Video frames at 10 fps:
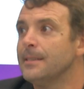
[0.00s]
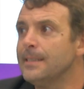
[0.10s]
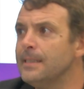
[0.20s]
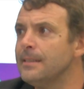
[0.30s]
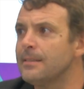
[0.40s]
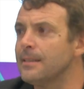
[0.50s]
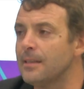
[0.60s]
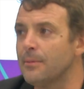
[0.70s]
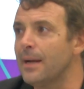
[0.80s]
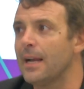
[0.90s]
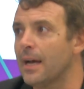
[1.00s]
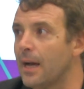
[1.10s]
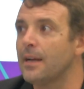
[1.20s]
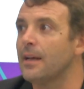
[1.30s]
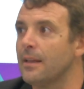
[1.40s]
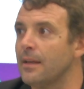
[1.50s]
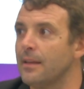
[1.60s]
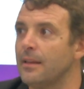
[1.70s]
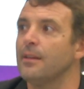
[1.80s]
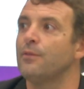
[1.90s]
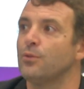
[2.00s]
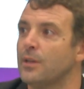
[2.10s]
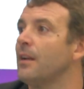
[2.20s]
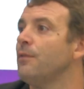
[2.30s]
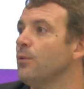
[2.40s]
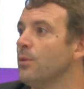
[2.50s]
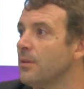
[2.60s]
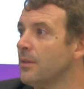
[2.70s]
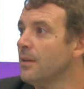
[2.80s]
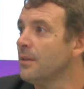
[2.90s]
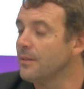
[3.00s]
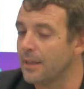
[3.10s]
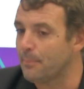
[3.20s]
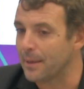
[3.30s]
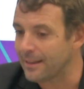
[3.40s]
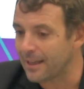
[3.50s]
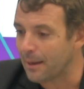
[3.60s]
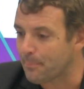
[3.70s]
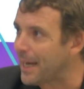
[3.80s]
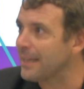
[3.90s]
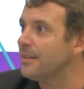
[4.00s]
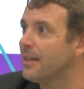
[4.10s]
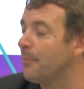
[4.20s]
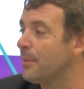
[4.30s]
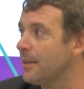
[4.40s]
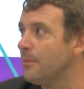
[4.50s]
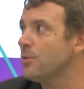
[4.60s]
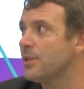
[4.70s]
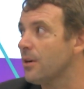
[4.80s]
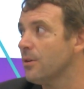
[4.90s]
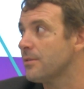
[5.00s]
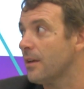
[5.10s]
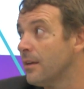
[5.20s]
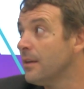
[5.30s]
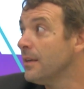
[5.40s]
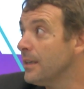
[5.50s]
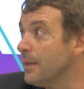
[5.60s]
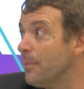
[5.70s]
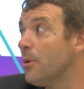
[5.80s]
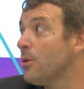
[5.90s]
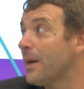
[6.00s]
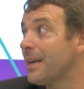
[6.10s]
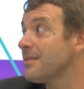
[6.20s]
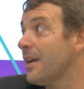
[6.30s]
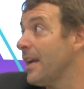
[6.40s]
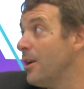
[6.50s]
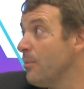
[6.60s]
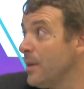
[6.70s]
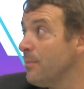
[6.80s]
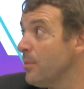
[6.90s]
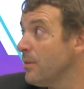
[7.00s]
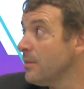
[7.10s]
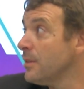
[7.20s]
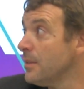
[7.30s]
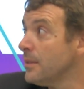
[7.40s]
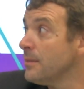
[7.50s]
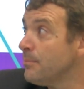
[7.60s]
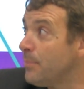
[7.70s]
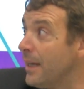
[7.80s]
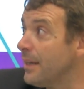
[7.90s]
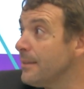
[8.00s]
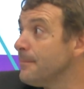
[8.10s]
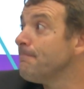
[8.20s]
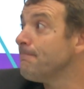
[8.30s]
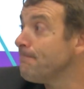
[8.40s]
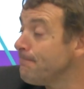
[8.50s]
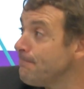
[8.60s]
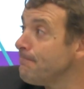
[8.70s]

y se te van las ganas de, de disfrutar el fútbol de perder la práctica, perder muchas cosas. Y Mauro Barraza es lo mismo. Palacio Alvarenga,